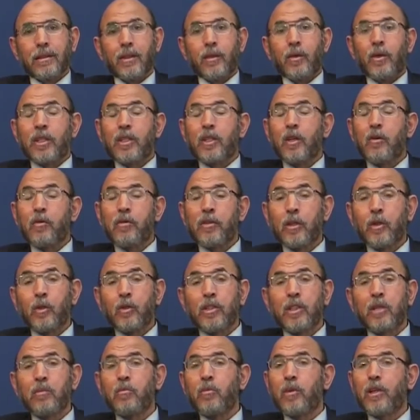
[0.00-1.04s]
وسوف
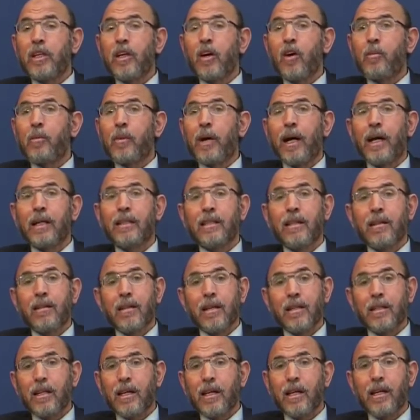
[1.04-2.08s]
نتم اليوم
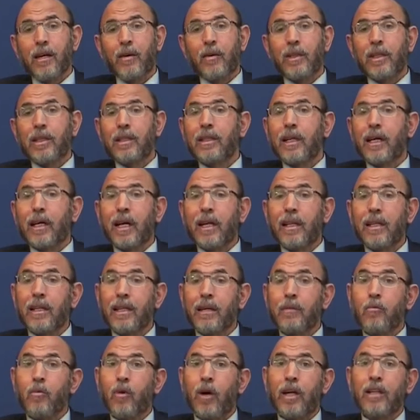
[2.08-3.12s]
حديثنا
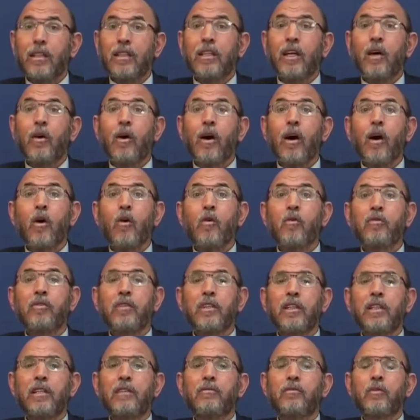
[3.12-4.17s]
ونتكلم عن توقف
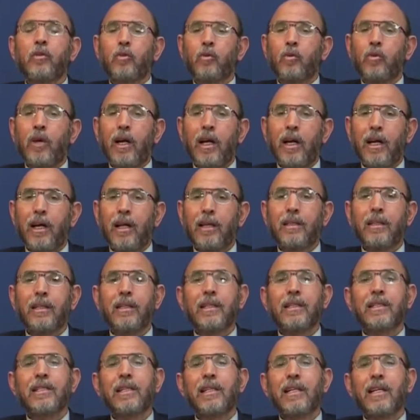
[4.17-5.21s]
فتوحات
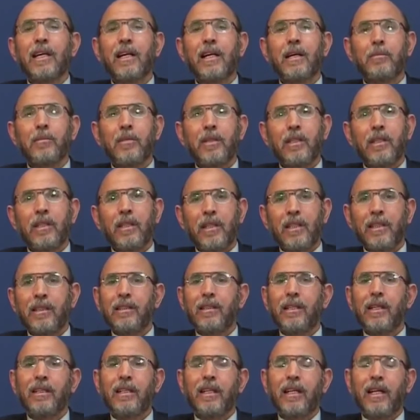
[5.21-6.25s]
الإسلام
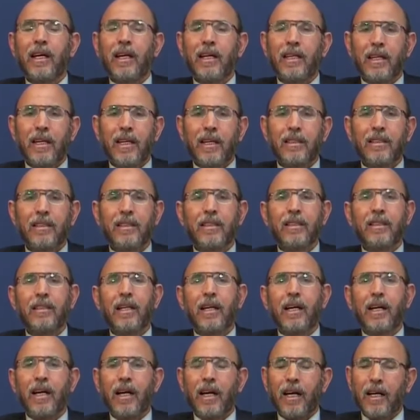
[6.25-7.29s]
عند نهايات
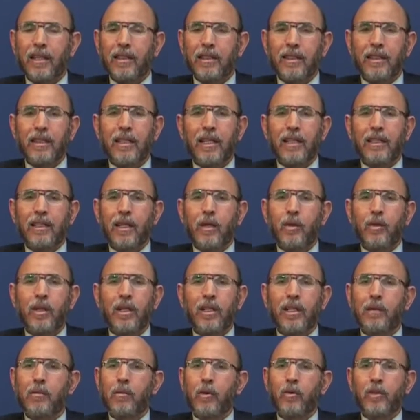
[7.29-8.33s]
عهد الدولة
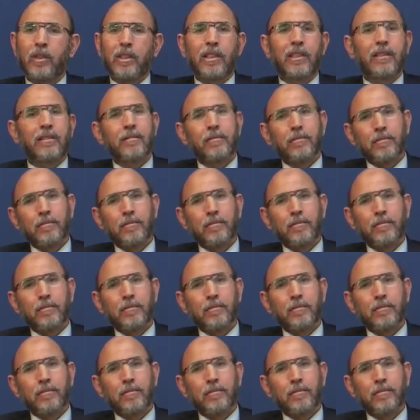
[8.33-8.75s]
الأموية